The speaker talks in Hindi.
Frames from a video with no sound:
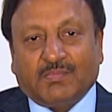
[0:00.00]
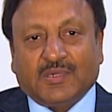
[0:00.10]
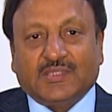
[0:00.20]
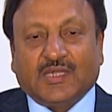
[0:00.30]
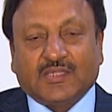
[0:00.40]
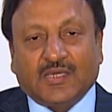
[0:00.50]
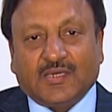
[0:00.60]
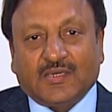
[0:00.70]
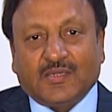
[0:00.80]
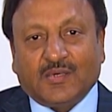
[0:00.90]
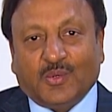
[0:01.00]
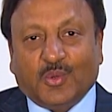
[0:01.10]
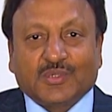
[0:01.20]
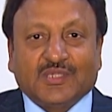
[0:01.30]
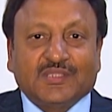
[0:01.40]
मतदाता
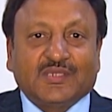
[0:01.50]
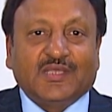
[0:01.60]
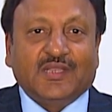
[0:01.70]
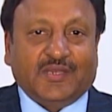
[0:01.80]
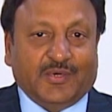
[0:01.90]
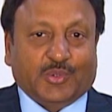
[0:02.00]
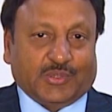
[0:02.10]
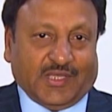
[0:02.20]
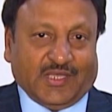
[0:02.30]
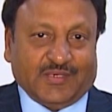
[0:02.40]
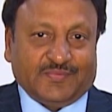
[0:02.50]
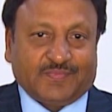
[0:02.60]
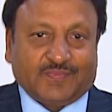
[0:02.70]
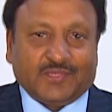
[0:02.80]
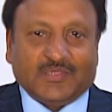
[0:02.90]
लोकतंत्र की रीढ़ होते
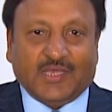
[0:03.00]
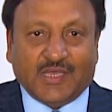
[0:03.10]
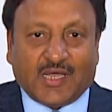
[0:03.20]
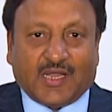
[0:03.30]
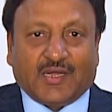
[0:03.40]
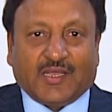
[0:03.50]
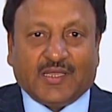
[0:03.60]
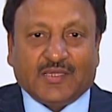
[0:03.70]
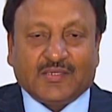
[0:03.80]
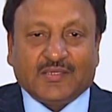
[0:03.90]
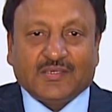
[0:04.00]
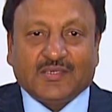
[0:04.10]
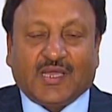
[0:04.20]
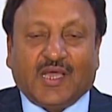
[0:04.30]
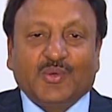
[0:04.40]
हैं यही कारण है
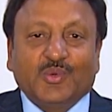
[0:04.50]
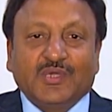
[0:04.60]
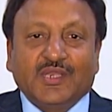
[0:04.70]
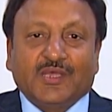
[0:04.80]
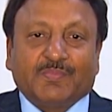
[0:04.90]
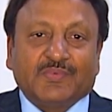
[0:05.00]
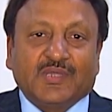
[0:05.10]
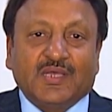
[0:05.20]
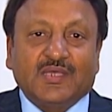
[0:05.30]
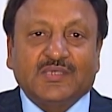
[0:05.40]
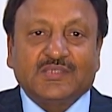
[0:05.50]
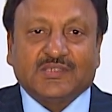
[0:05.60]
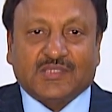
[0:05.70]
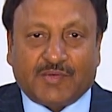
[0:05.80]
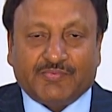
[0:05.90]
कि आयोग ने अपना
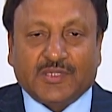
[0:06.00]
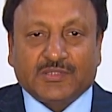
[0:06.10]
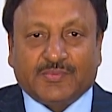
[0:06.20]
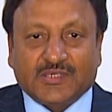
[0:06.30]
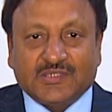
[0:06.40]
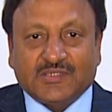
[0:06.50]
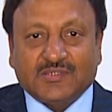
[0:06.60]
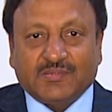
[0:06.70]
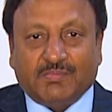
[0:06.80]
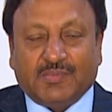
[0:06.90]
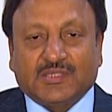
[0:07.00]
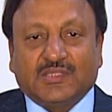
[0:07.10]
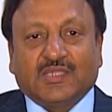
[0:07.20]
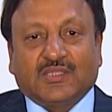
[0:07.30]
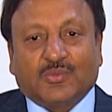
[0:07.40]
स्थापना दिवस
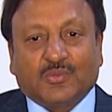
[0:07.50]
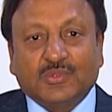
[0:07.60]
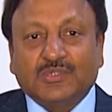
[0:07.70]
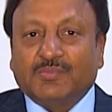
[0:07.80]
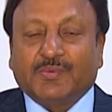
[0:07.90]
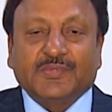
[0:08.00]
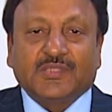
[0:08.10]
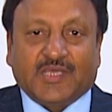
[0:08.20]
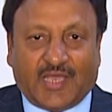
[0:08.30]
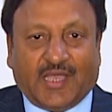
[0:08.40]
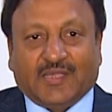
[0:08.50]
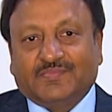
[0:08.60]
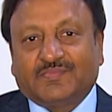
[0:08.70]
मतदाताओं को समर्पित किया है